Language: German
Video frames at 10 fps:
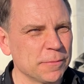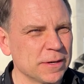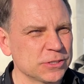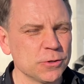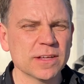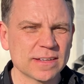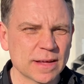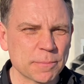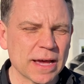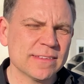Aber schön, dass ihr
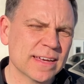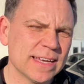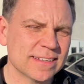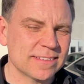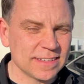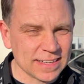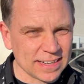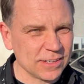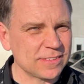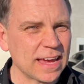dabei seid, dass ihr
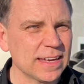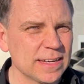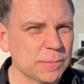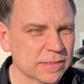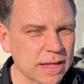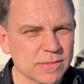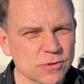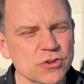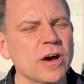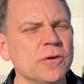euch Zeit nehmt, das
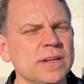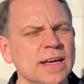anzuschauen.